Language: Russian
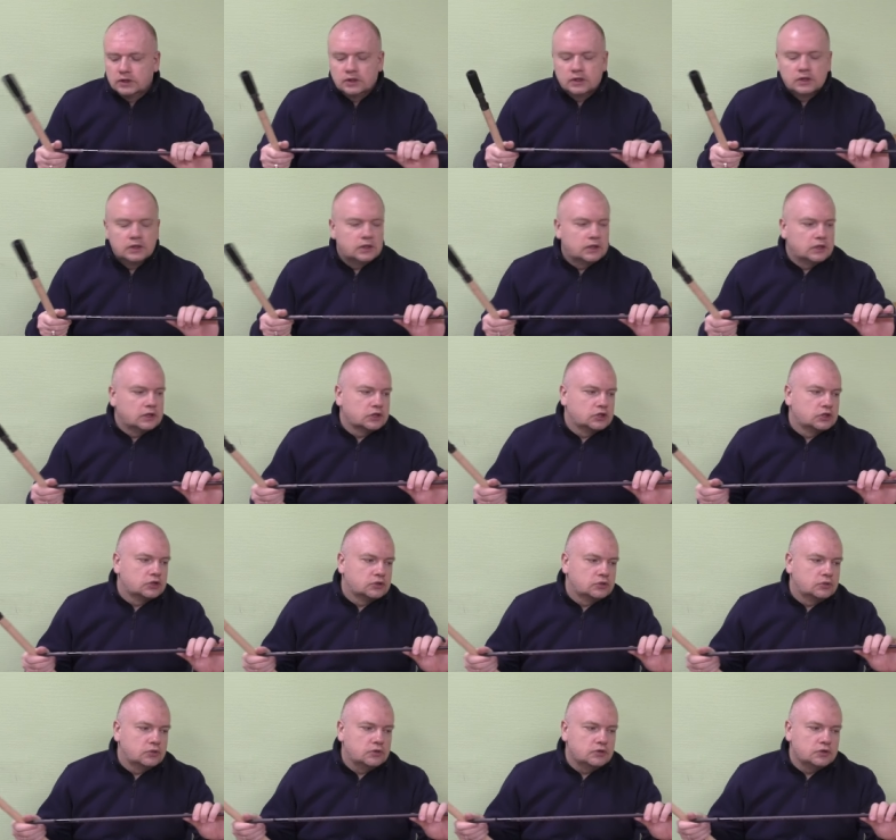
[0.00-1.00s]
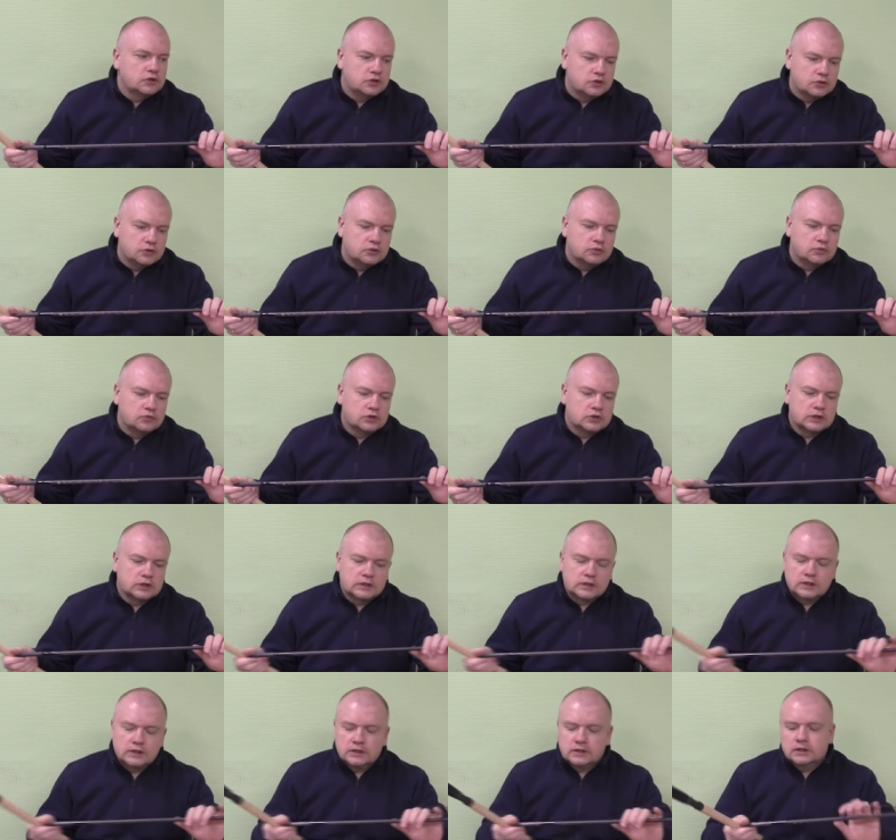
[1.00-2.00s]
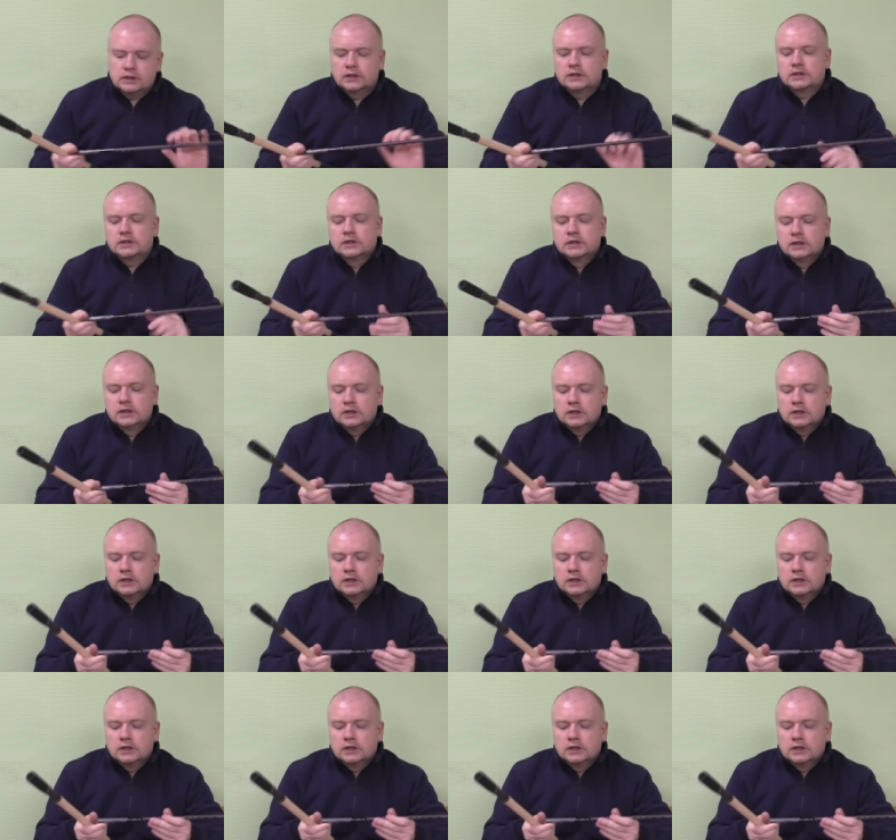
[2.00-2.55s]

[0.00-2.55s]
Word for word: А, что еще нужно сказать?